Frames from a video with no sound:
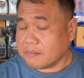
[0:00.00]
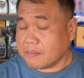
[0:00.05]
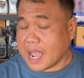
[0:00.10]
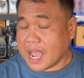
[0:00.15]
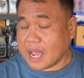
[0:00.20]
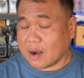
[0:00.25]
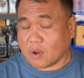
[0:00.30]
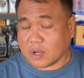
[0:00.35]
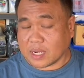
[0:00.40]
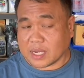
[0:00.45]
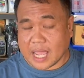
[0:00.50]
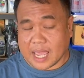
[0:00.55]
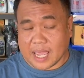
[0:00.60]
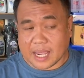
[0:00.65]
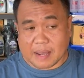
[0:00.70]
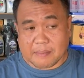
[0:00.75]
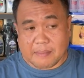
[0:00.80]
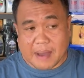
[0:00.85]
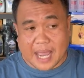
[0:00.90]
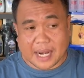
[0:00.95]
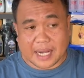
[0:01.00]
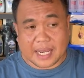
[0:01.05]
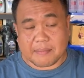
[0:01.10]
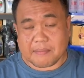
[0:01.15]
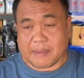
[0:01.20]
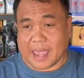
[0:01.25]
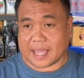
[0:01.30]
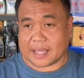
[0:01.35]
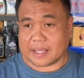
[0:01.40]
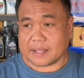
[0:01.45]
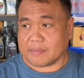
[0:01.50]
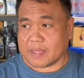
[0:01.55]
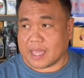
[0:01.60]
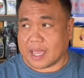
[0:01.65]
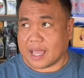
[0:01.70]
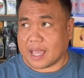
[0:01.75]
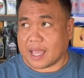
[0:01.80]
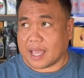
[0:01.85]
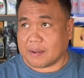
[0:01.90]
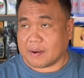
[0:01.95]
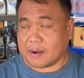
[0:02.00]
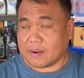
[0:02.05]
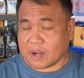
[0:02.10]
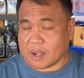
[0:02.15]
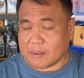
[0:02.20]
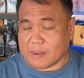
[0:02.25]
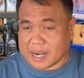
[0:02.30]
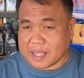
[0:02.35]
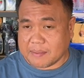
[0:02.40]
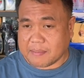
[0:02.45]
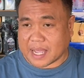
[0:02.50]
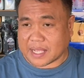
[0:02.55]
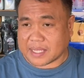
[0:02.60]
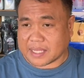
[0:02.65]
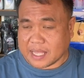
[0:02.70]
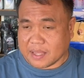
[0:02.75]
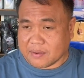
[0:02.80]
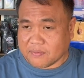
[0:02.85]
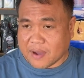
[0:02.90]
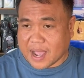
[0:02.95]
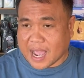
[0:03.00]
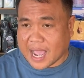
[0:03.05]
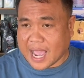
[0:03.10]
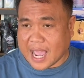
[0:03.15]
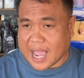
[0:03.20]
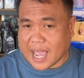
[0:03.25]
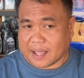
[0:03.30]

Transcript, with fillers: มารถกระบะดีแม็กรถกระบะดีแม็กสีฟ้า